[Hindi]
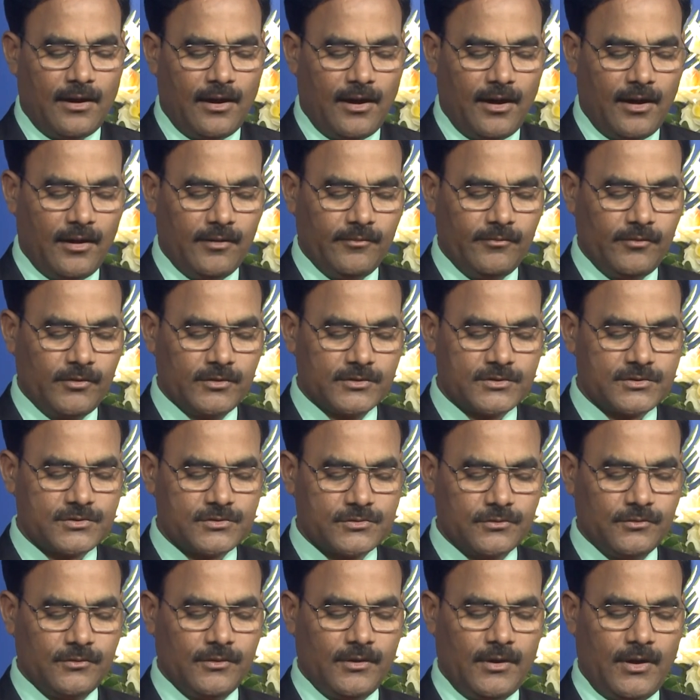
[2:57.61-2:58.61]
और वो
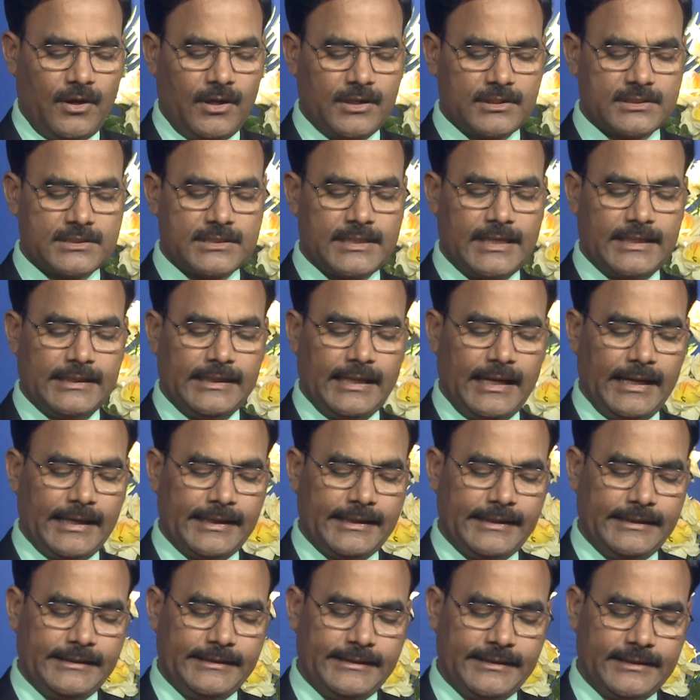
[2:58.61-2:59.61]
सूर और सैदा
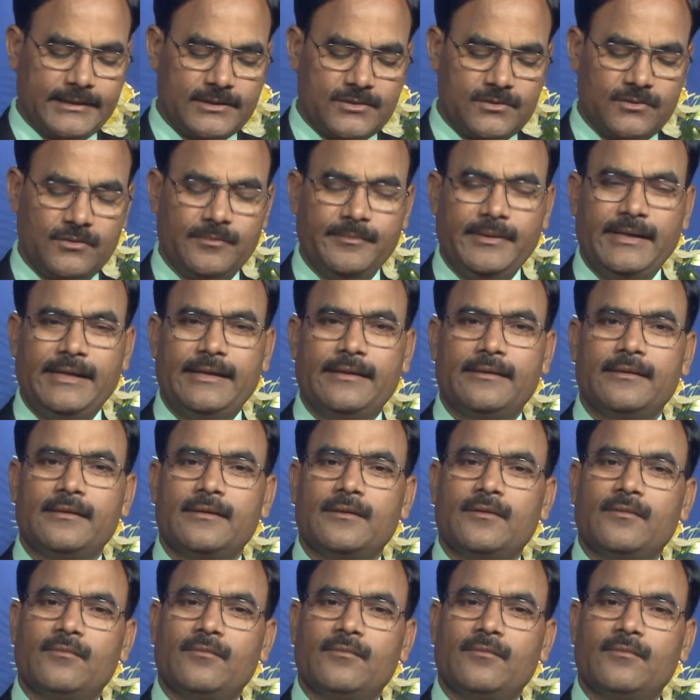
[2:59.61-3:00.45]
के देशों में